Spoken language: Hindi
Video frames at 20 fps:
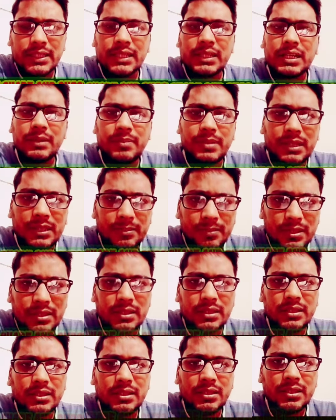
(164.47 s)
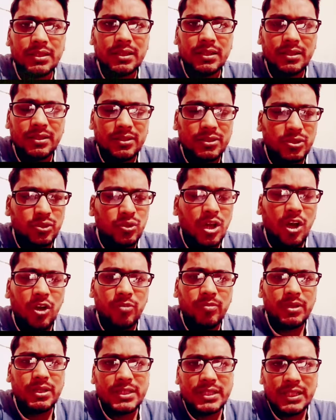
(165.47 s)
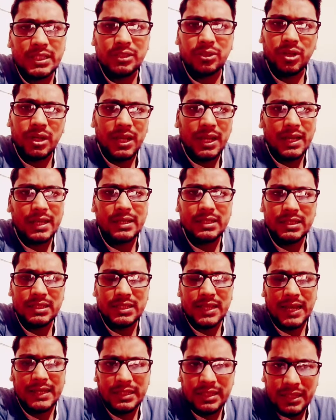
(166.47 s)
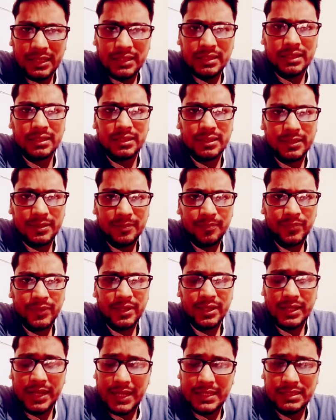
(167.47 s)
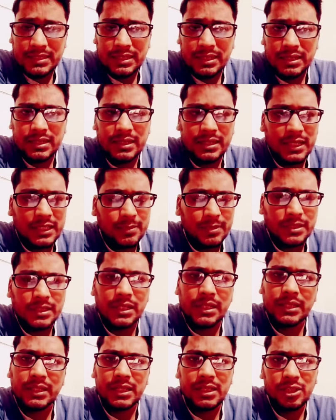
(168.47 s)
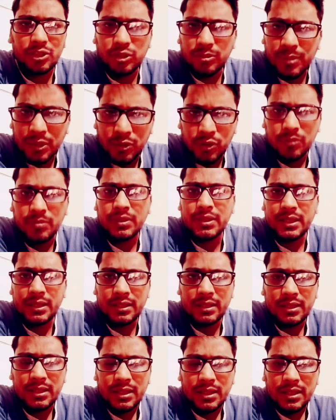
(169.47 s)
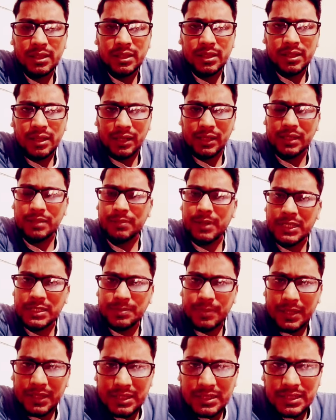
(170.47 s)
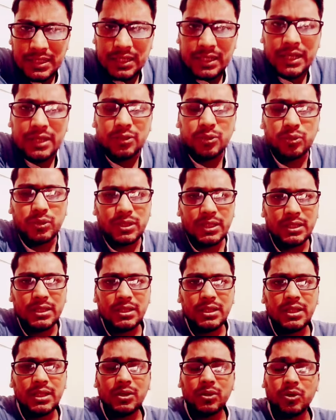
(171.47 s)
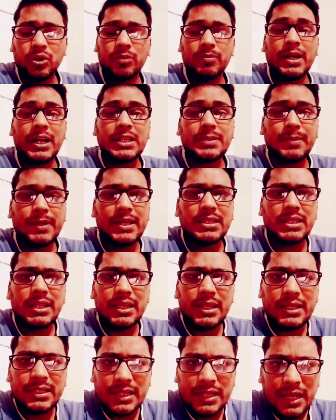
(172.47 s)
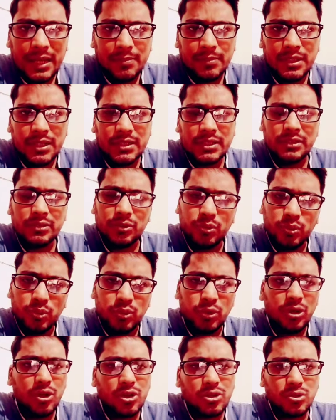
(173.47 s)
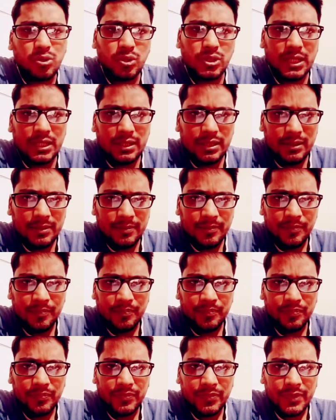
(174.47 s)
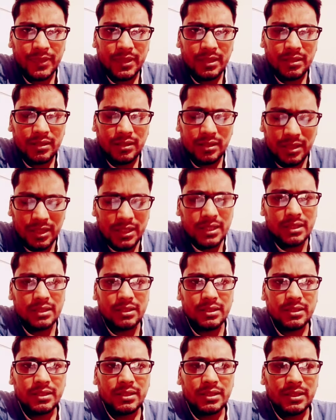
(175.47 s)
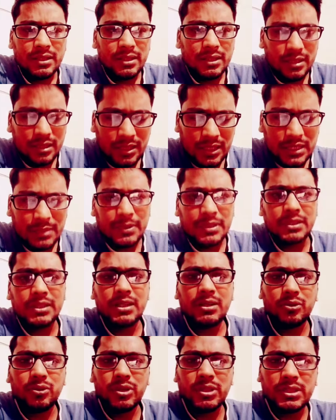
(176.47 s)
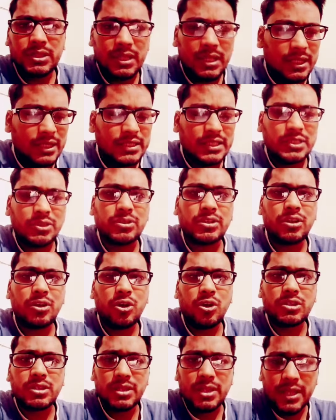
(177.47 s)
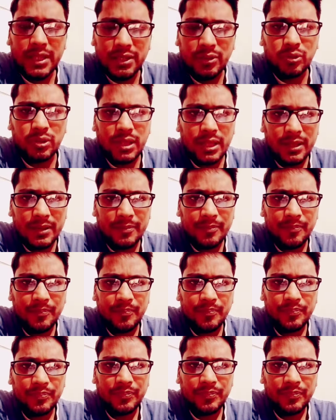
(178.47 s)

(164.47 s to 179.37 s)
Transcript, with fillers: ये कभी भी चुनाव में जीत और हार डिसाइड नहीं करते हैं खास करके गठबंधन के लिए तो बिल्कुल भी नहीं अगर भाजपा की सरकार होती और भाजपा इस तरीके से काम करती तो उनको लॉस हो जाता लेकिन गठबंधन को इस तरह की चीज़ों से लॉस नहीं होता है